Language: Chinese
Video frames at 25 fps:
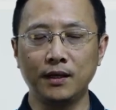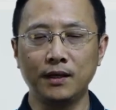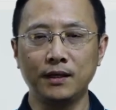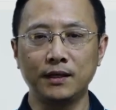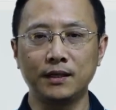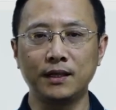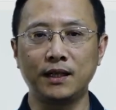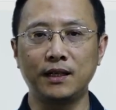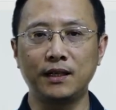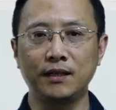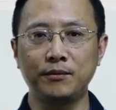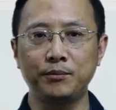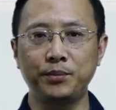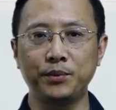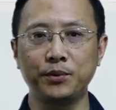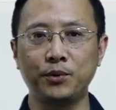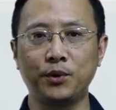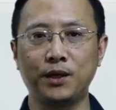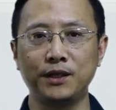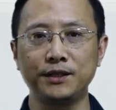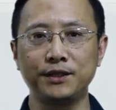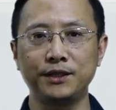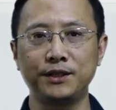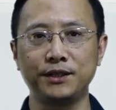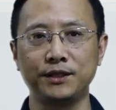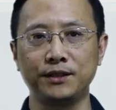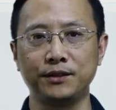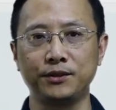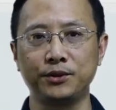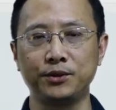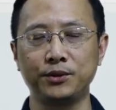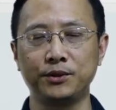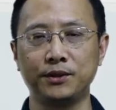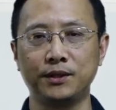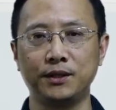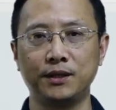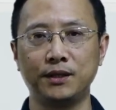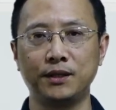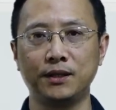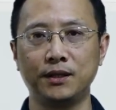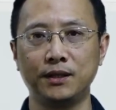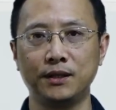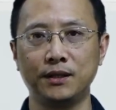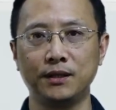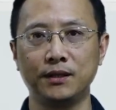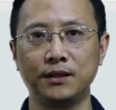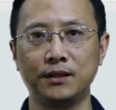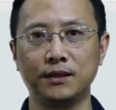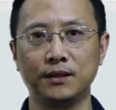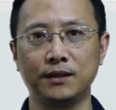当然，不光是
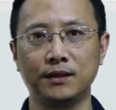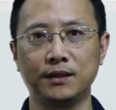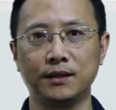说